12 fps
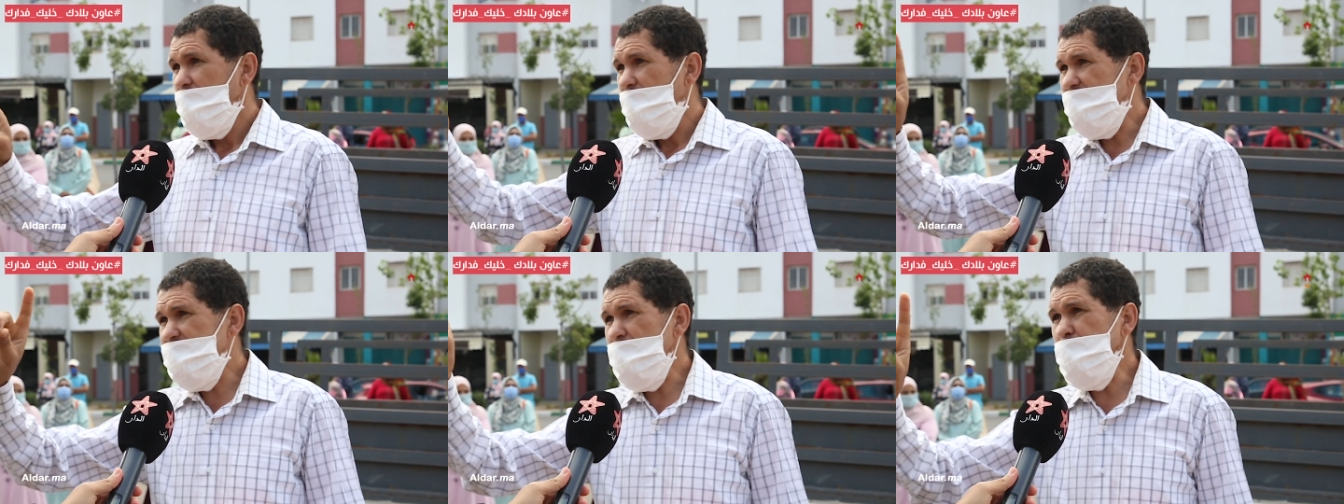
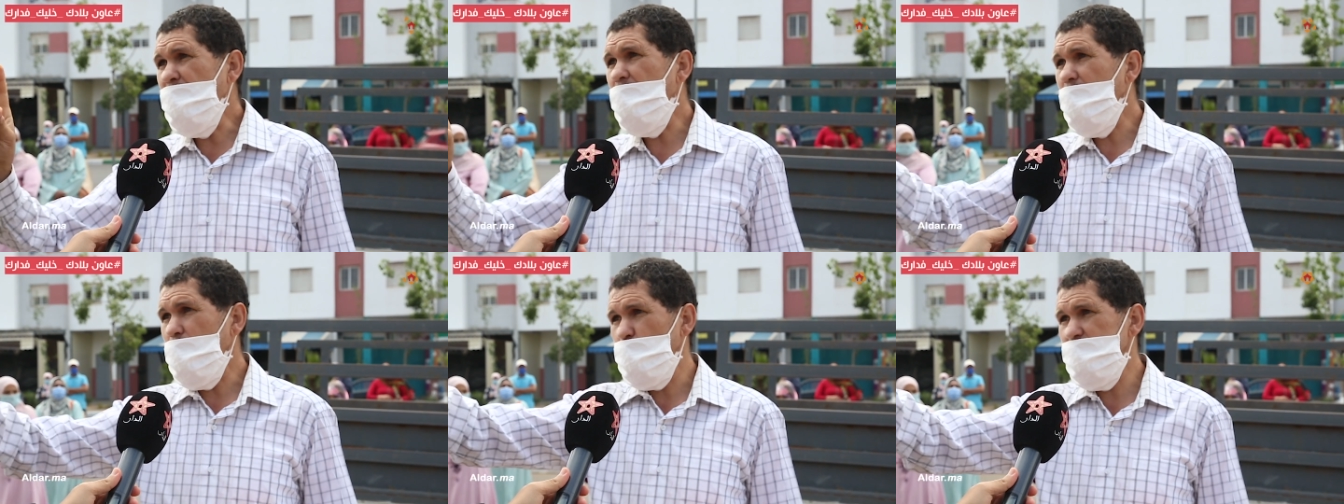ليس من
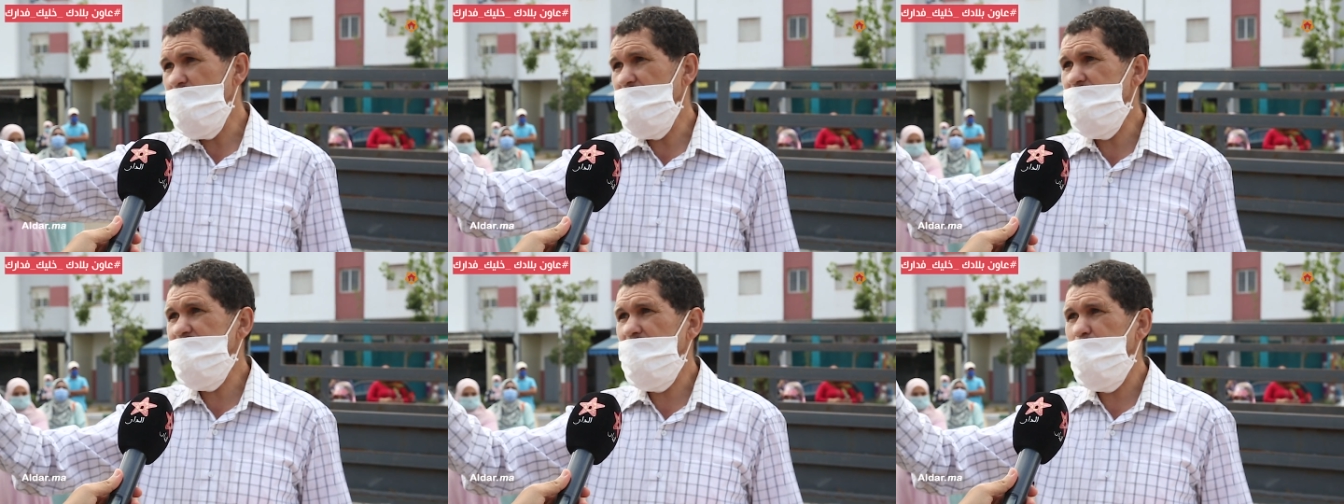حق وزارة
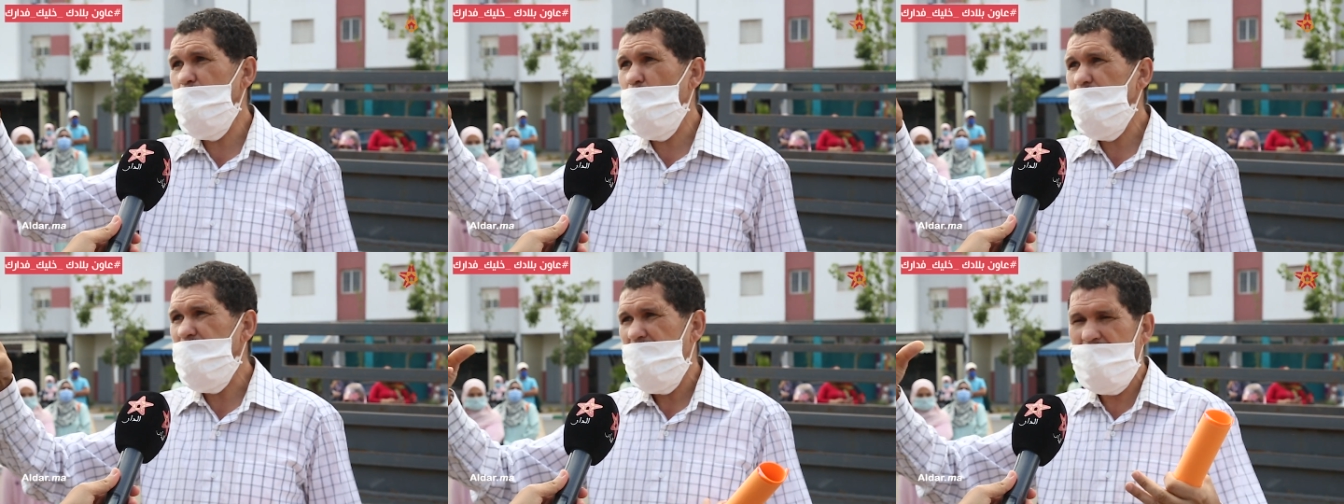التربية
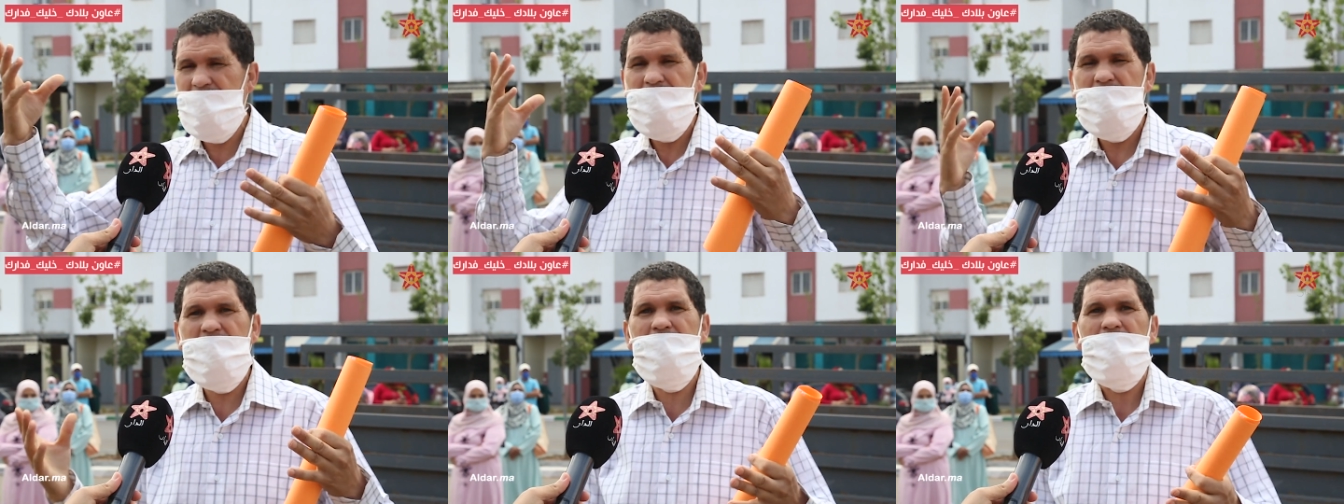والتعليم هل
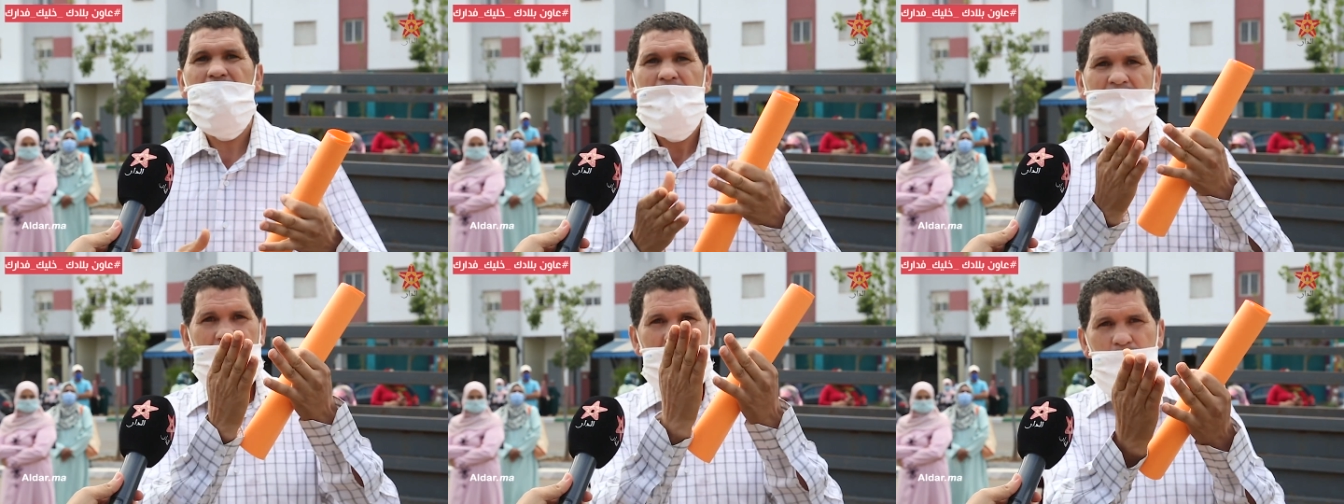هل
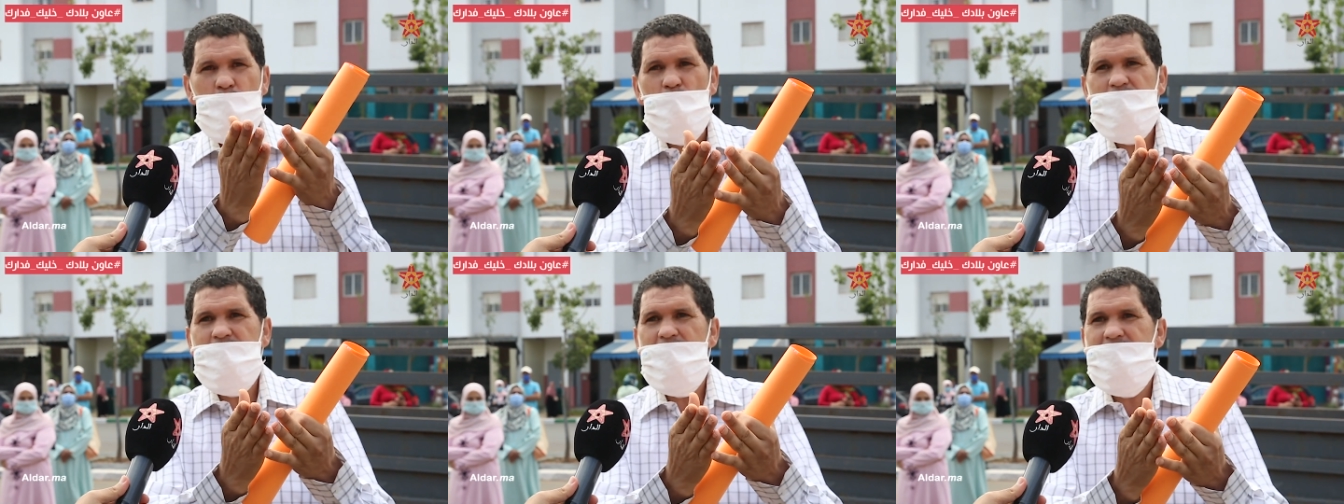هل
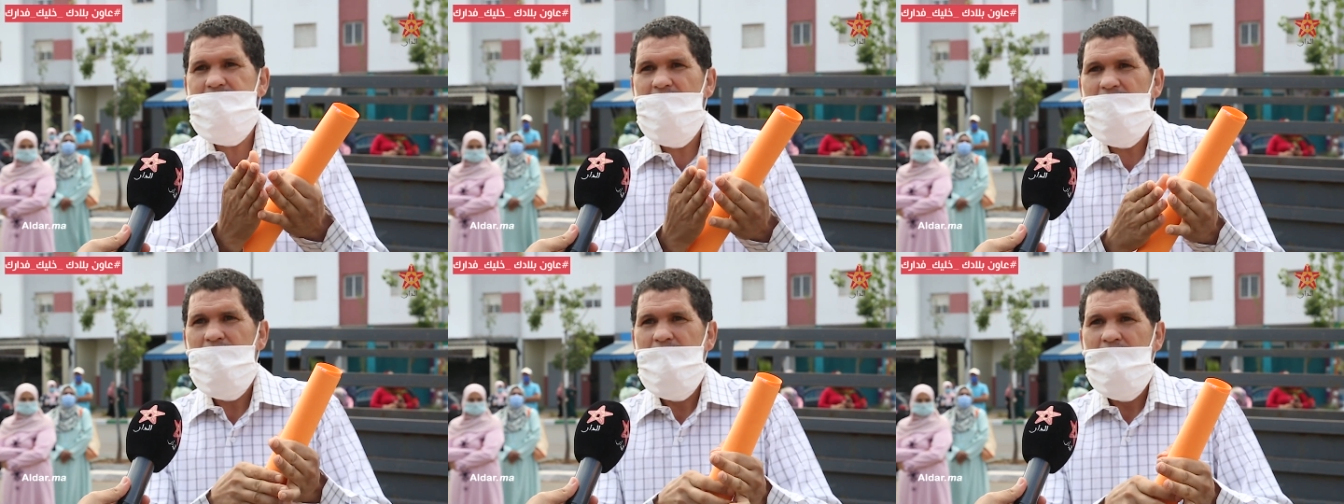المؤسسة